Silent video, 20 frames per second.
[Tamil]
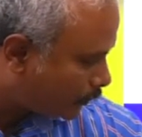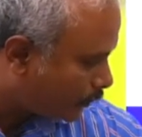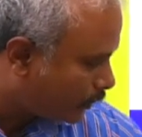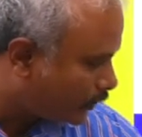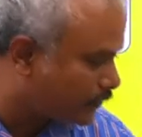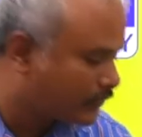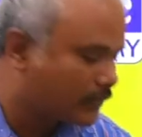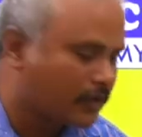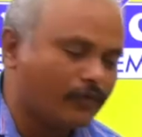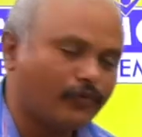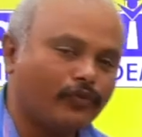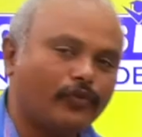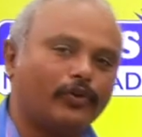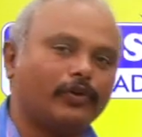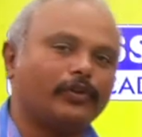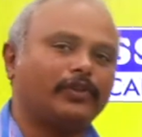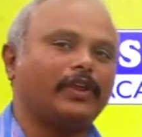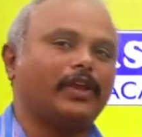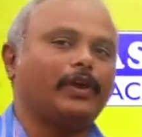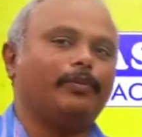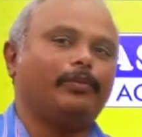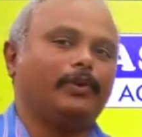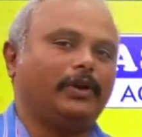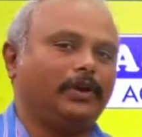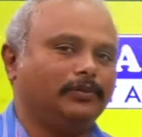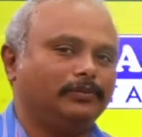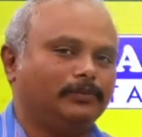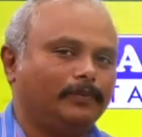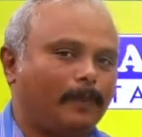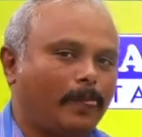ஸ்டூடெண்ட்ஸ்க்கு ஃபோர்த்
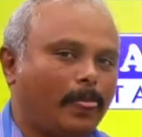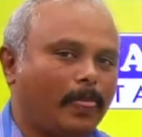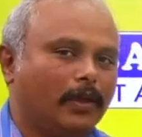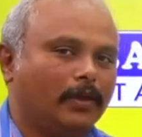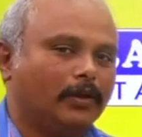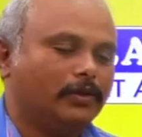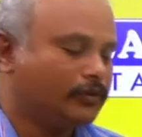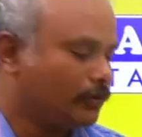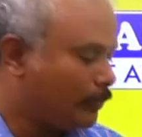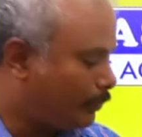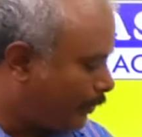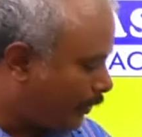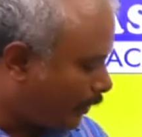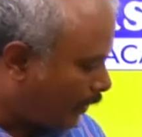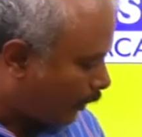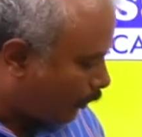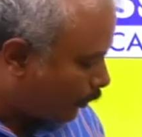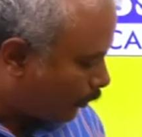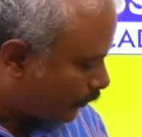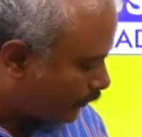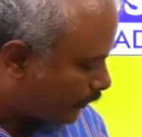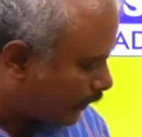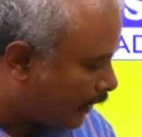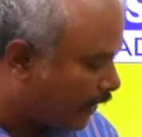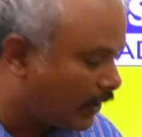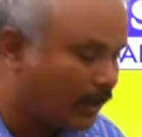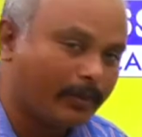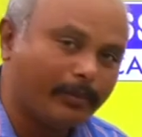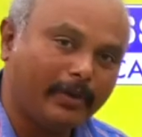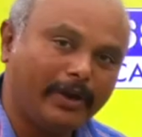ஏப்ரல் ஸோ இப்போ இந்த கோர்ஸ்
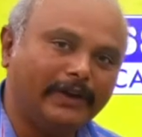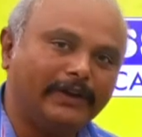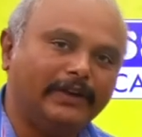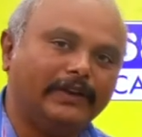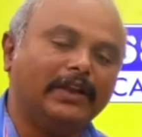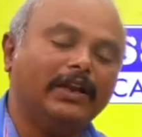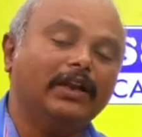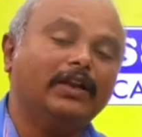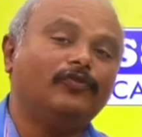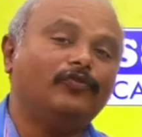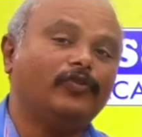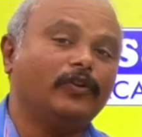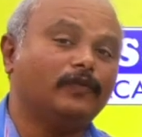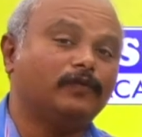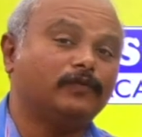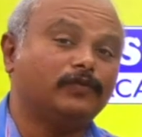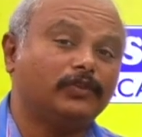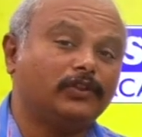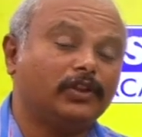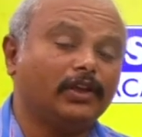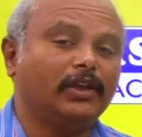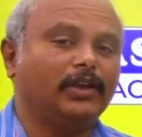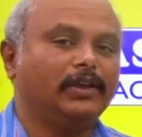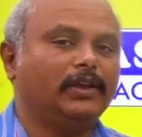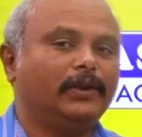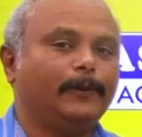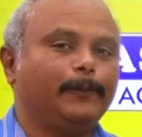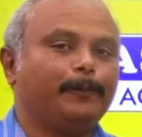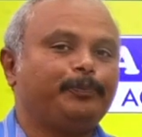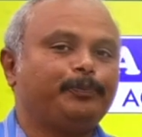எல்லாமே டில் ஃபிஃப்த்து
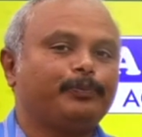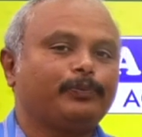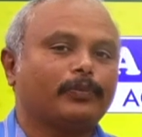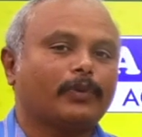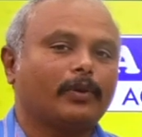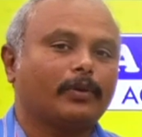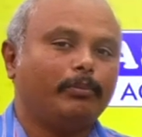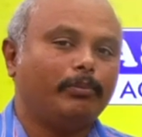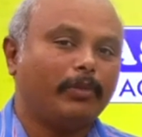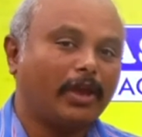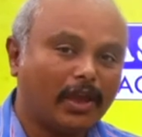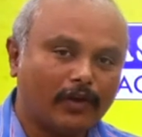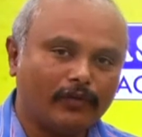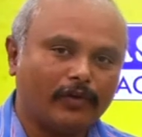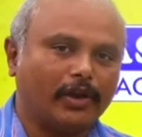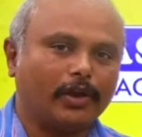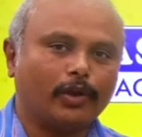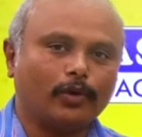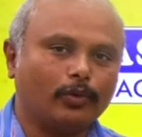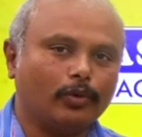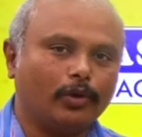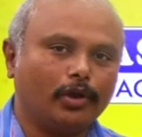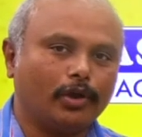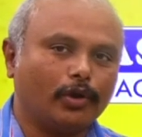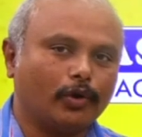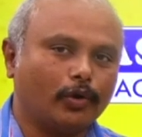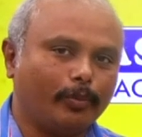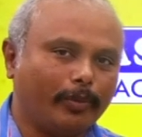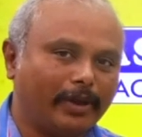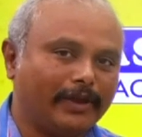மே வரைக்கும் உங்களுக்கு
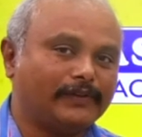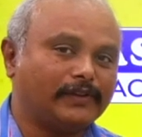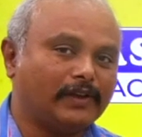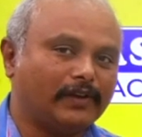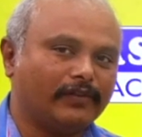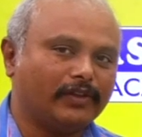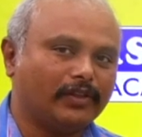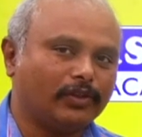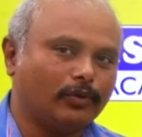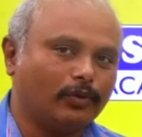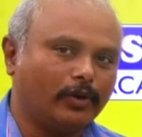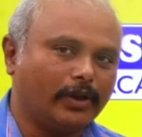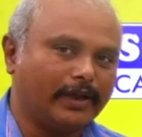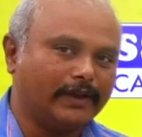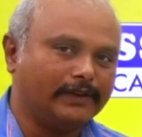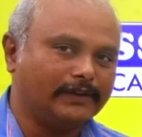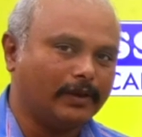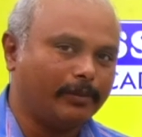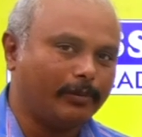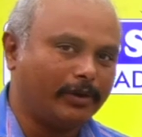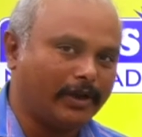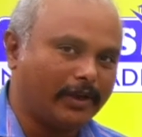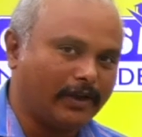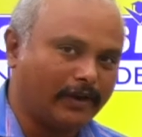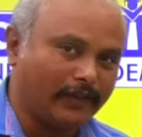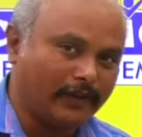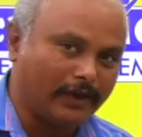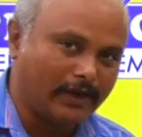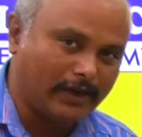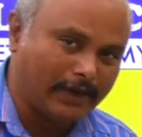இருக்கும் மே செவன்த் உங்களுக்கு எக்ஸாம்
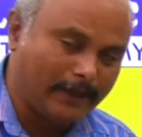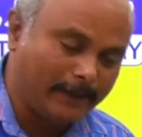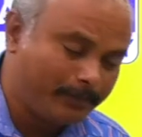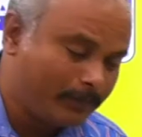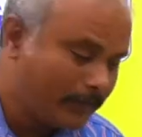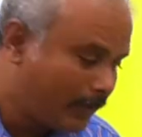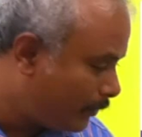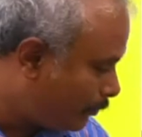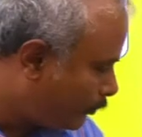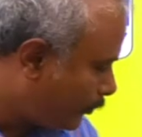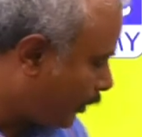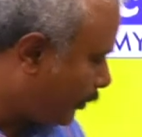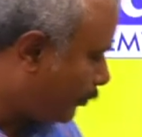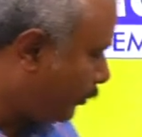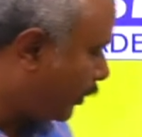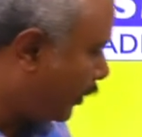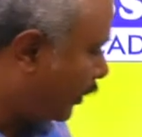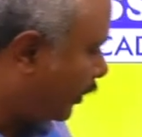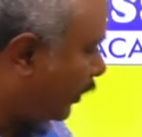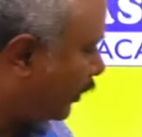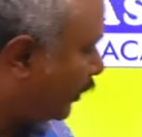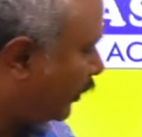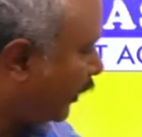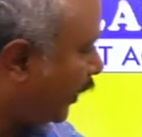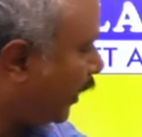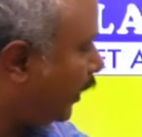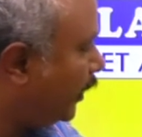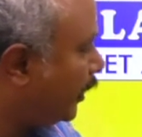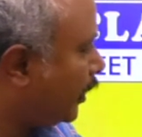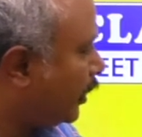இருக்கிறதுனால இப்போ நம்ம
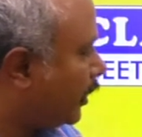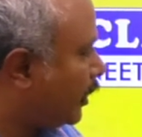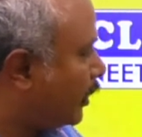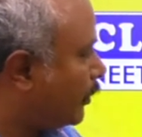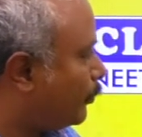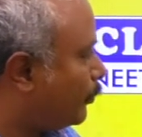ட்ரைனிங்